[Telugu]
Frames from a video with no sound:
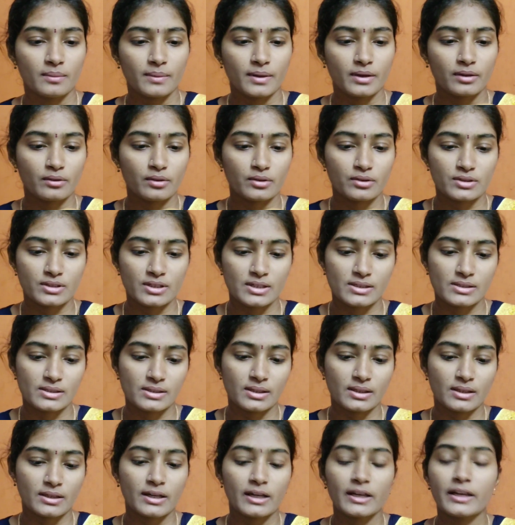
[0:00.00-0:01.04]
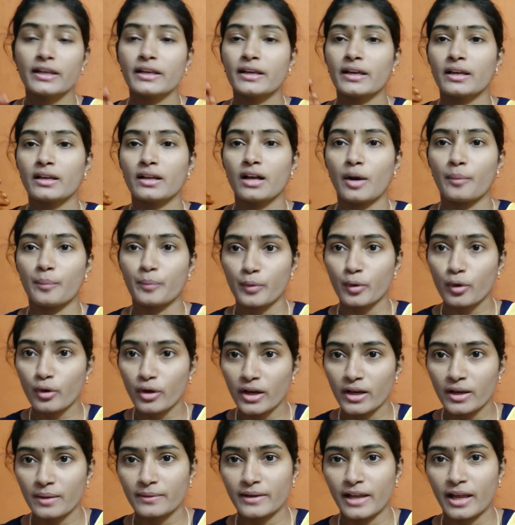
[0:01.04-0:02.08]
మనకు వచ్చేసి క్లినికల్ అప్రూవ్
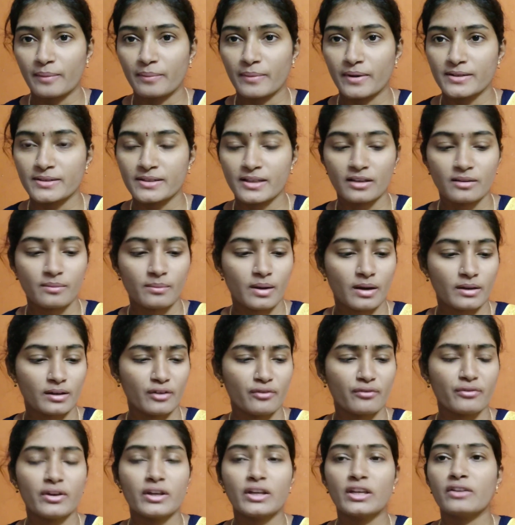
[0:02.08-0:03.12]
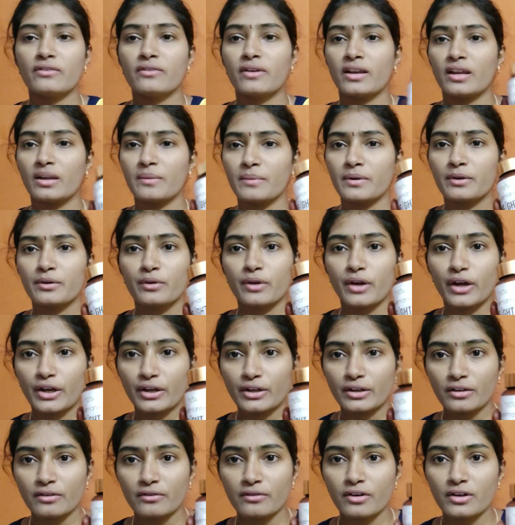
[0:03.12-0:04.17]
అయిన టాబ్లెట్స్ అనమాట వీటి వల్ల మీకు
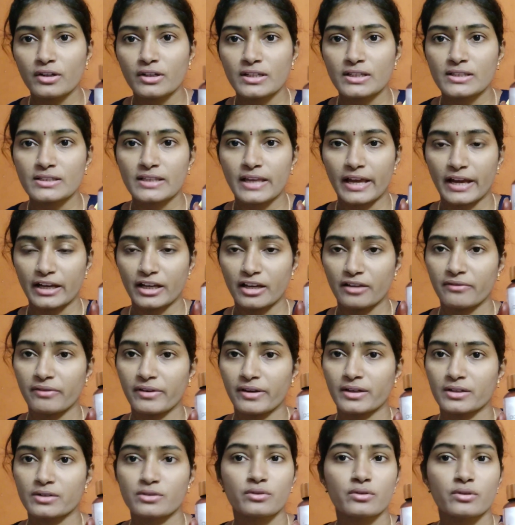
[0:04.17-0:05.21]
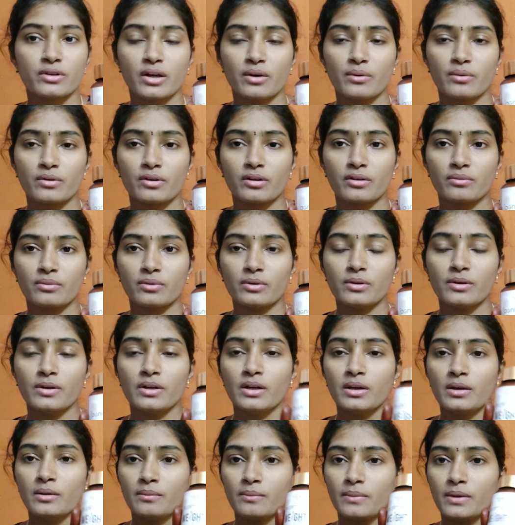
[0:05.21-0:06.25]
ఎటువంటి సైడ్ ఎఫెక్ట్స్ కూడా ఉండవు
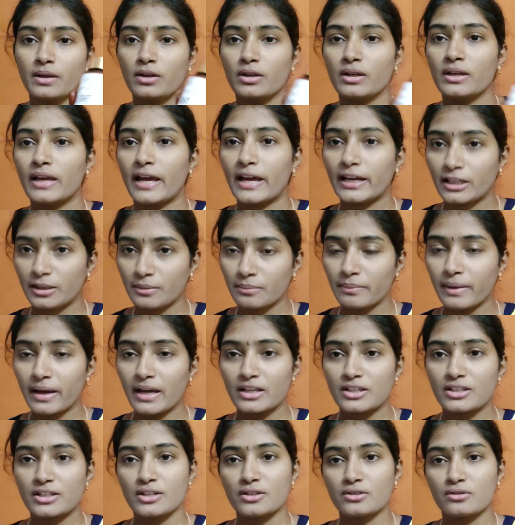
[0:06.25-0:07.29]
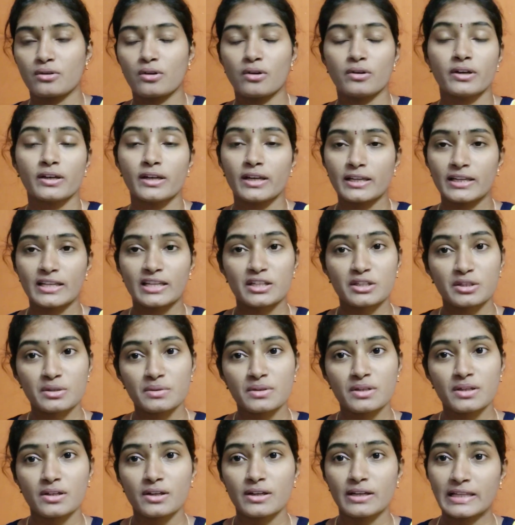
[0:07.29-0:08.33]
మీరు ఈ ఐటమ్ బై చేసుకుంటే నేను
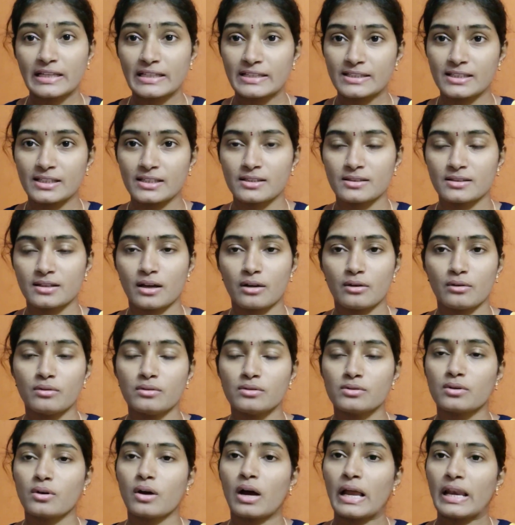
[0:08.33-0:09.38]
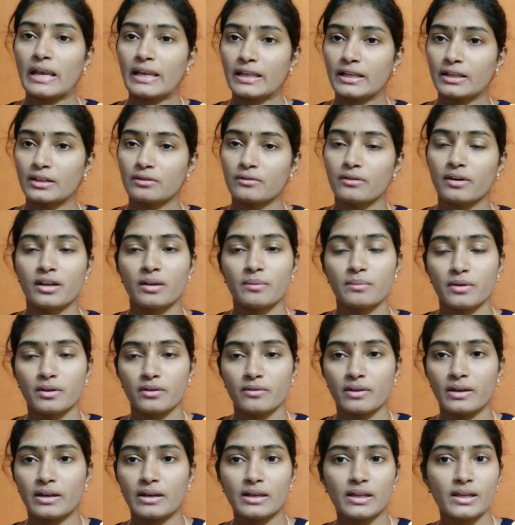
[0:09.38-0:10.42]
డిస్క్రిప్షన్ లో లింక్స్ ఇస్తాను సో ఆ లింక్ ద్వారా
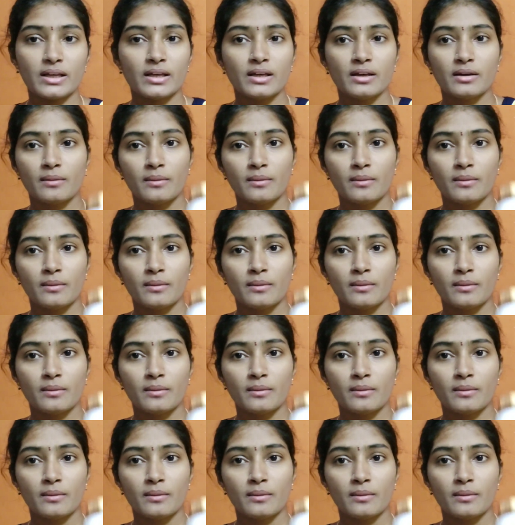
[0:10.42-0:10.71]
మీరు వెళ్ళి